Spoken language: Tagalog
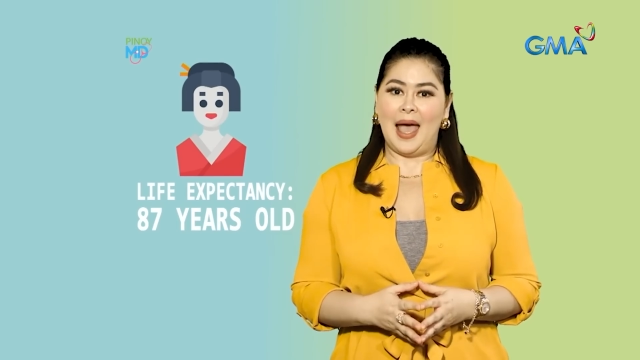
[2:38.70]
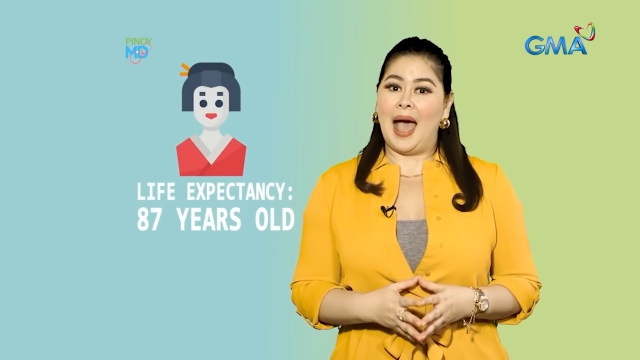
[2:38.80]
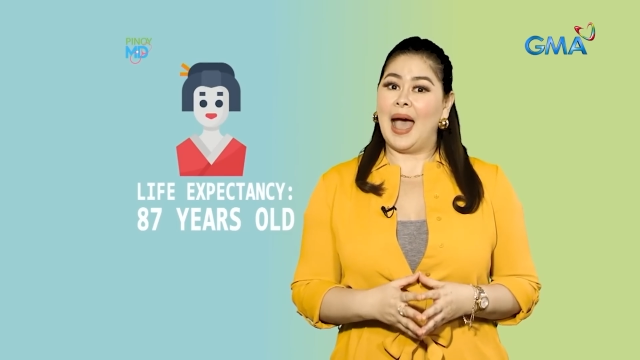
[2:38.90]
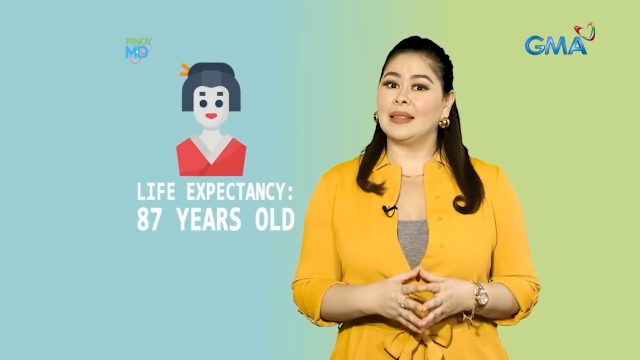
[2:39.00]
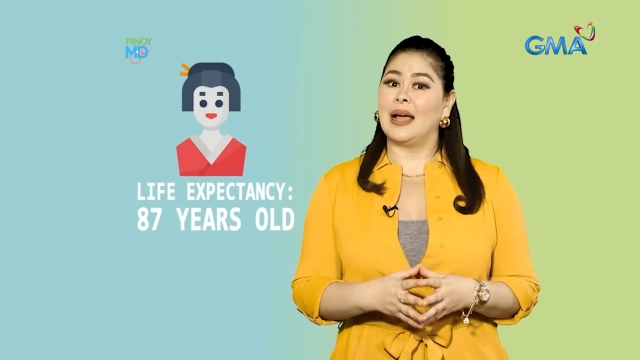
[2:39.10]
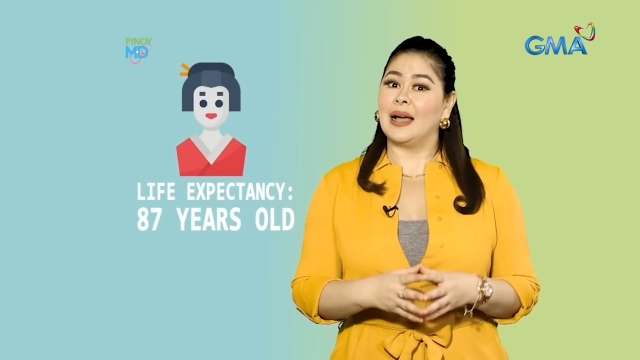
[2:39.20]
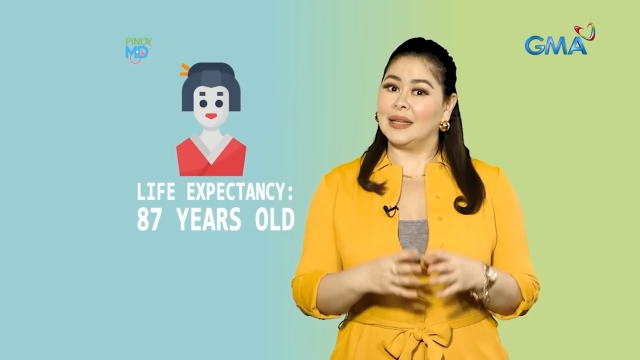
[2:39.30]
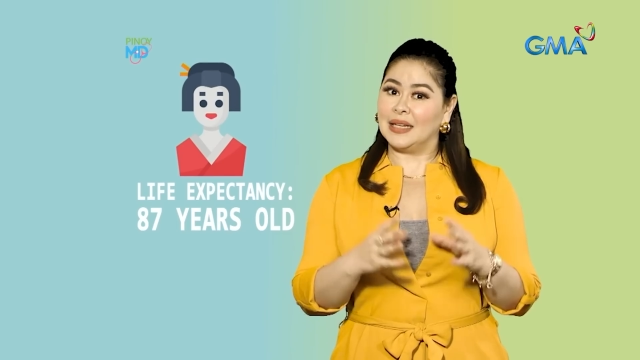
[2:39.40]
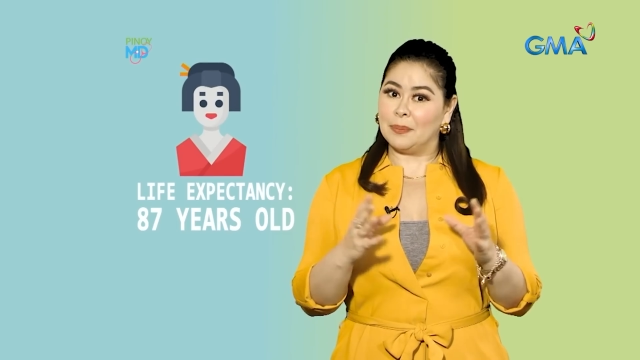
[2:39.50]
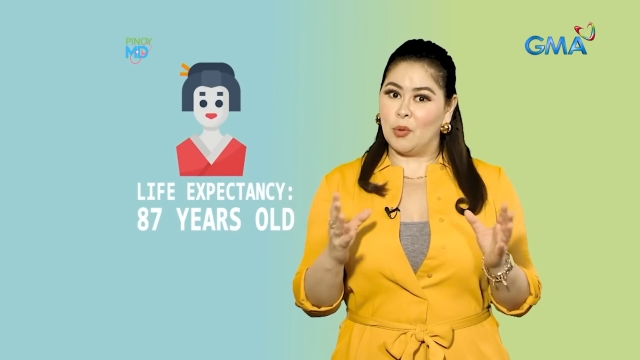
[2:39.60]
At ang
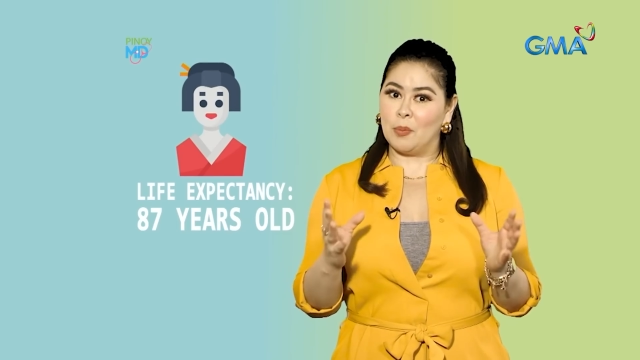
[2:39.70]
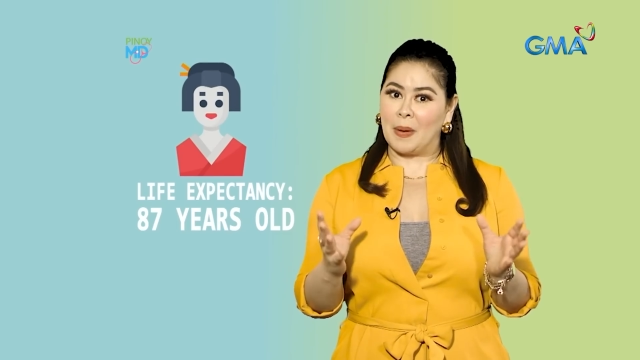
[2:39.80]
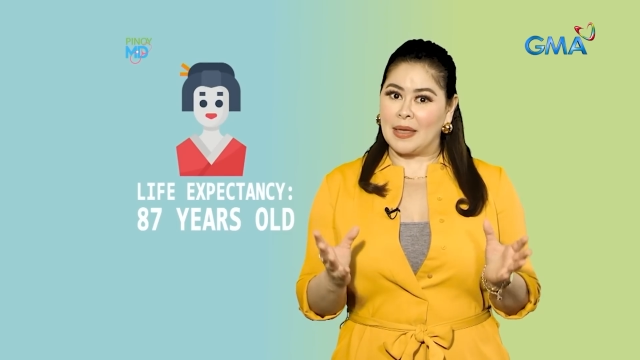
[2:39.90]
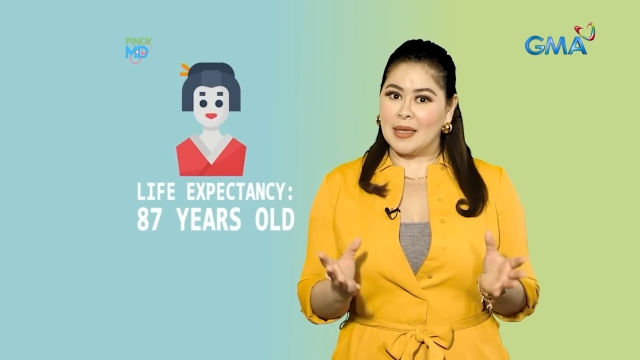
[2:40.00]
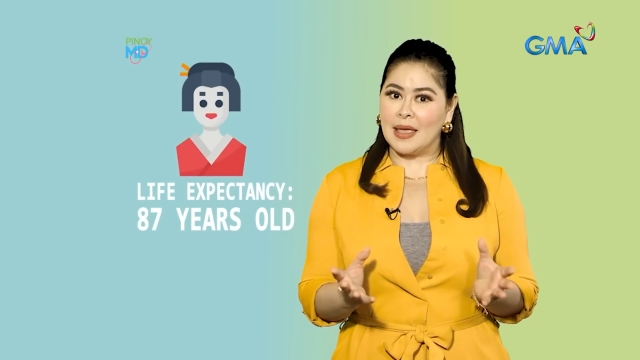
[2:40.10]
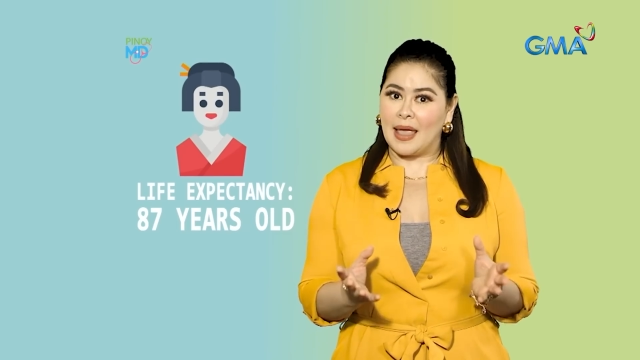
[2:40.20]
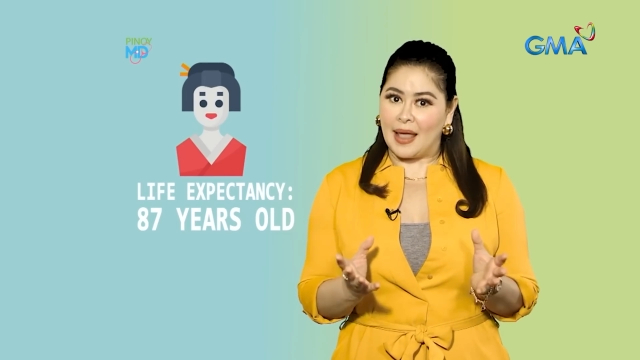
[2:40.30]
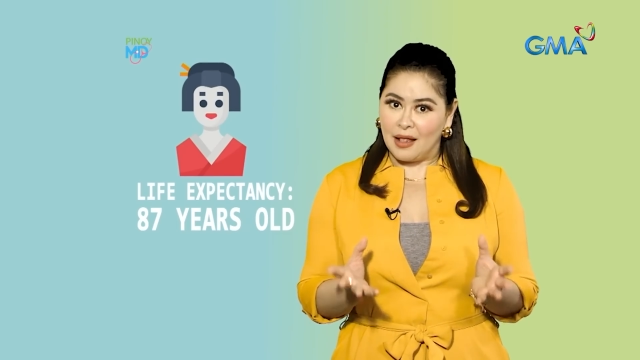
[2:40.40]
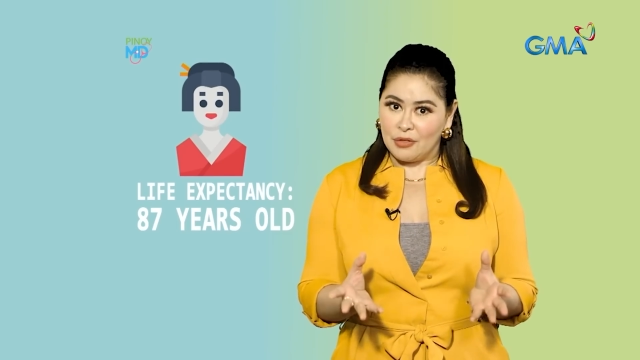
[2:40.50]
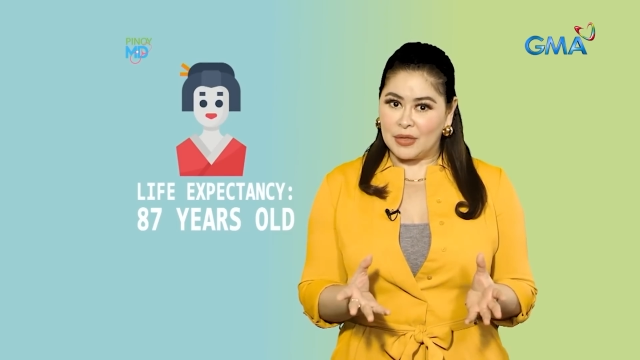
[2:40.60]
kanila pong pagiging
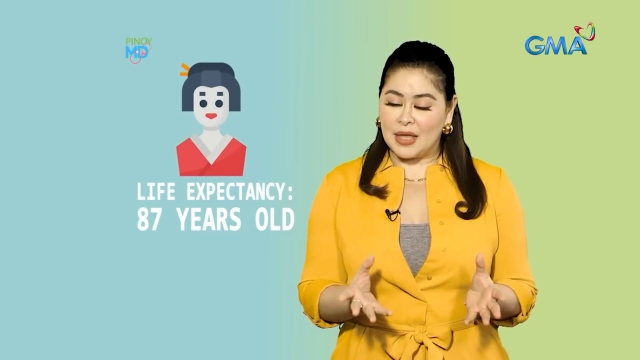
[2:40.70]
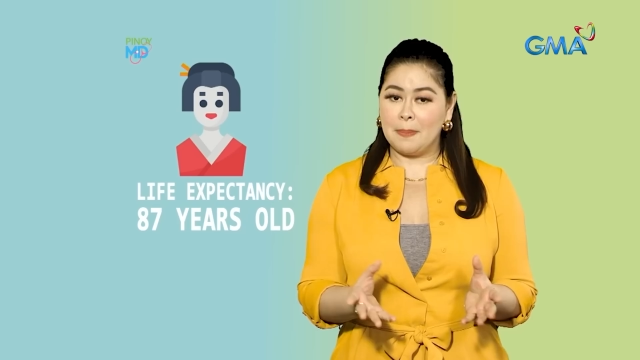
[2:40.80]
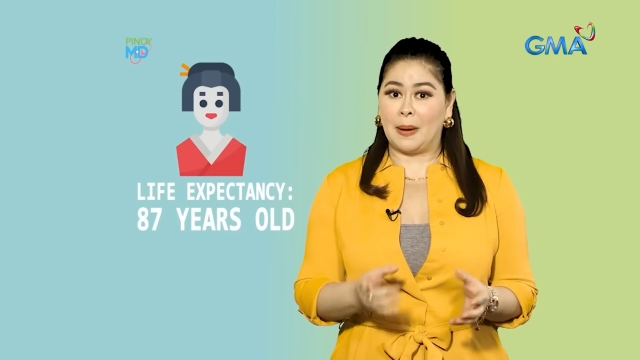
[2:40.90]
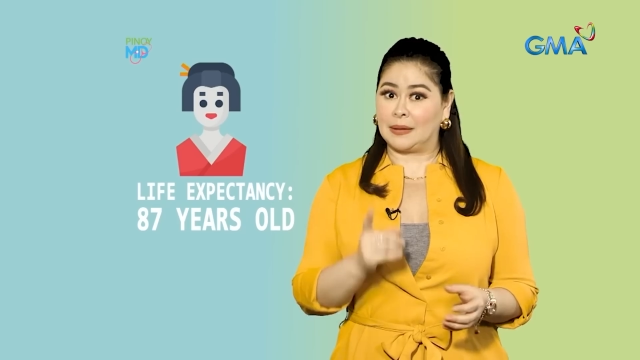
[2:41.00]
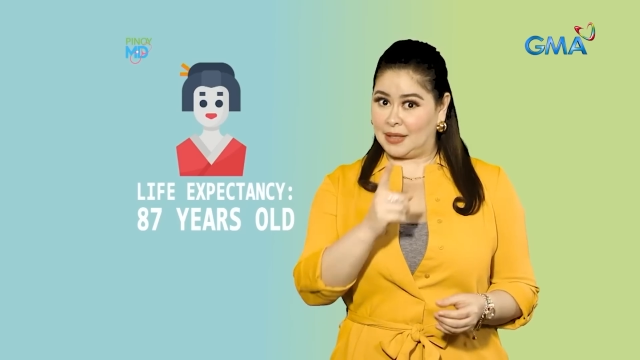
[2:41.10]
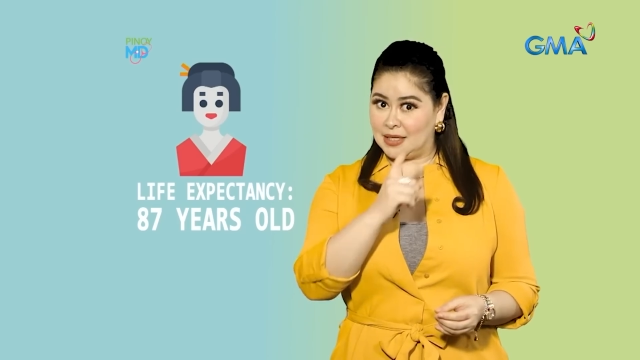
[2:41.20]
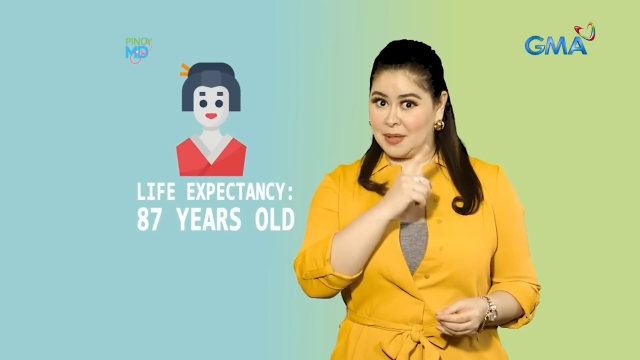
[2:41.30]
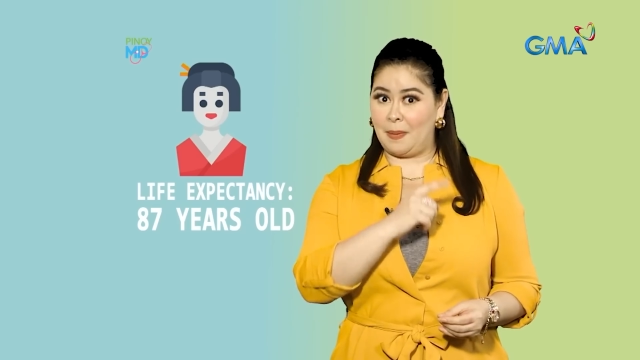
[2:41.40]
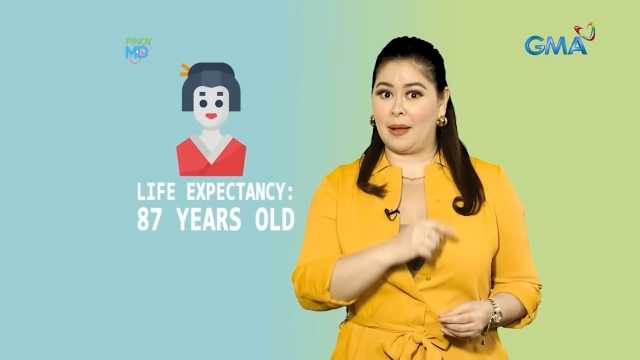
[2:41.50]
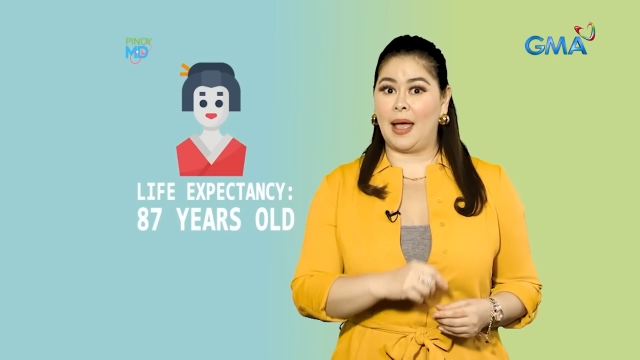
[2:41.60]
healthy pagdating
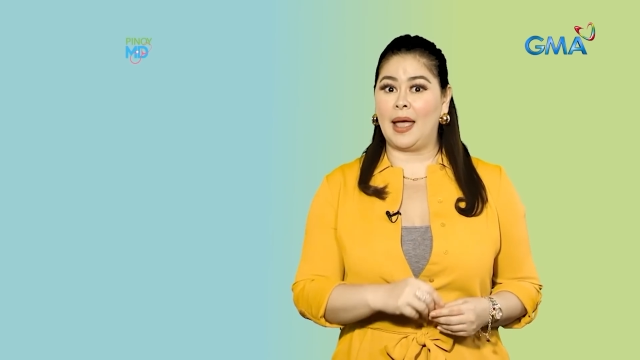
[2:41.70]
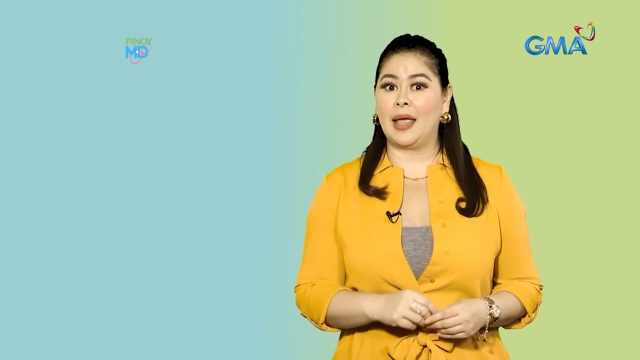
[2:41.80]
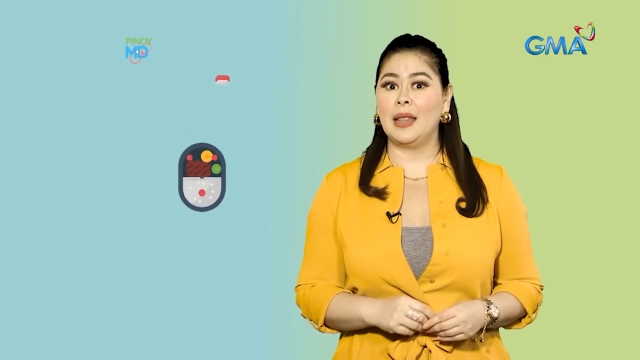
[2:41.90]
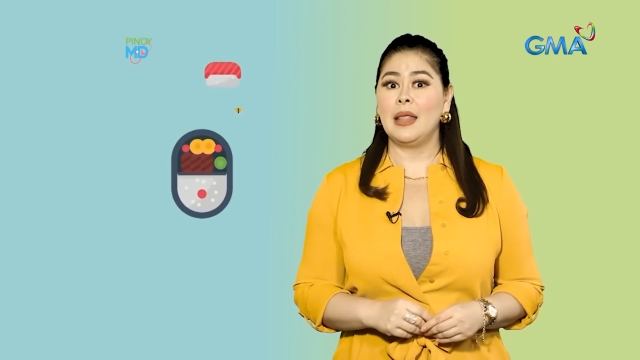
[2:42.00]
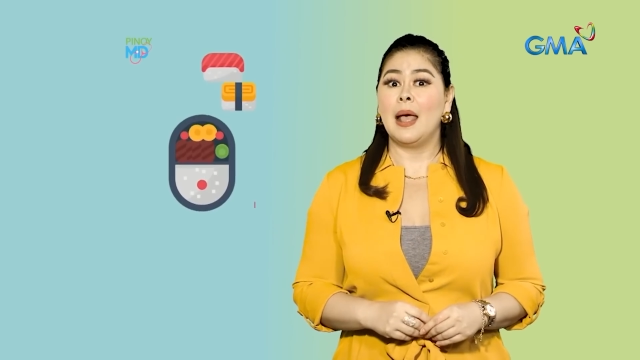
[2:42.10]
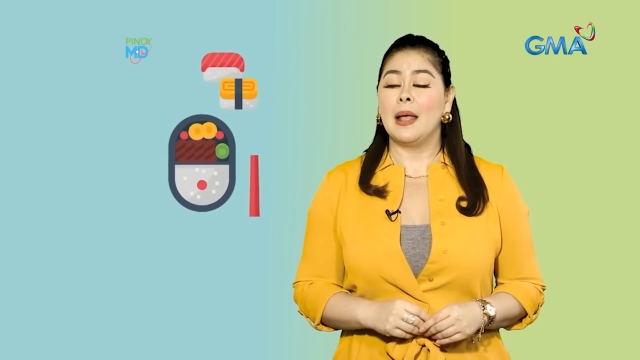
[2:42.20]
sa pagkain,